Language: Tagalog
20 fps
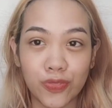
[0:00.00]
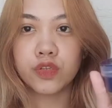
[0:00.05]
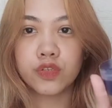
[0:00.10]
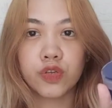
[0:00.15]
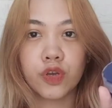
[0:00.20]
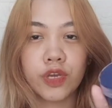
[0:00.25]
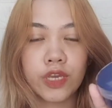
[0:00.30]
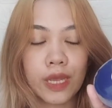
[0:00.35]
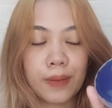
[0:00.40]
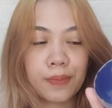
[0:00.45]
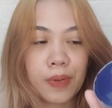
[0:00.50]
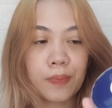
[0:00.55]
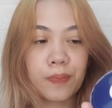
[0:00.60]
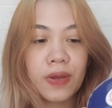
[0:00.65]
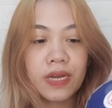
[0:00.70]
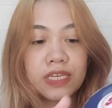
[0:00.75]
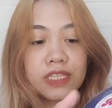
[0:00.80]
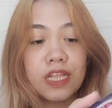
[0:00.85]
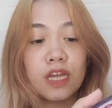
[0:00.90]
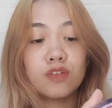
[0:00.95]
So, ayan,
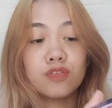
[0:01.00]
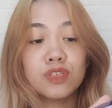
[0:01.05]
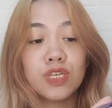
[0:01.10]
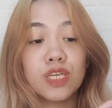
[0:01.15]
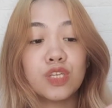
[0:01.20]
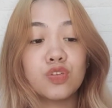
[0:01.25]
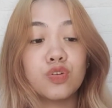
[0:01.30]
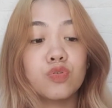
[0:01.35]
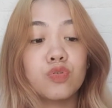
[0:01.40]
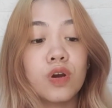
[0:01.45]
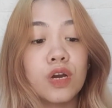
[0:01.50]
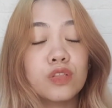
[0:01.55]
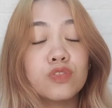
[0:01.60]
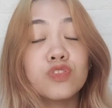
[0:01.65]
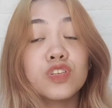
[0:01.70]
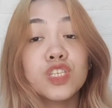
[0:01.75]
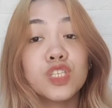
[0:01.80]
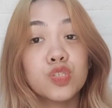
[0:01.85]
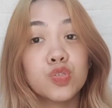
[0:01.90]
papakita ko sa inyo kung ano yung